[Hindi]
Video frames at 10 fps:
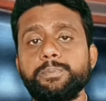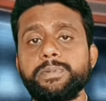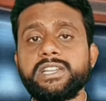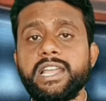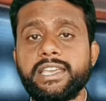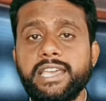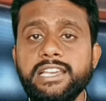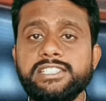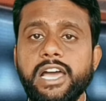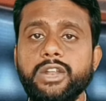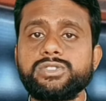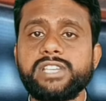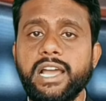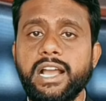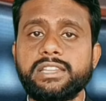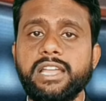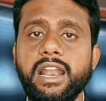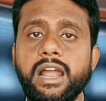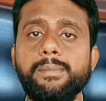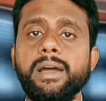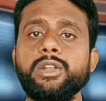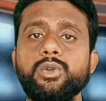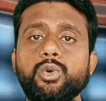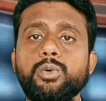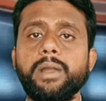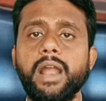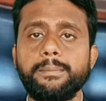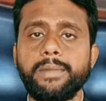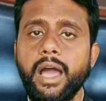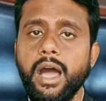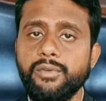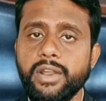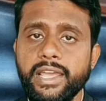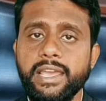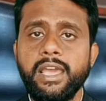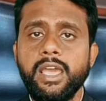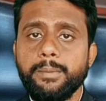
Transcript: जो पिछले कई सालों से लगातार हमारे लोगों पर हमला आवर हैं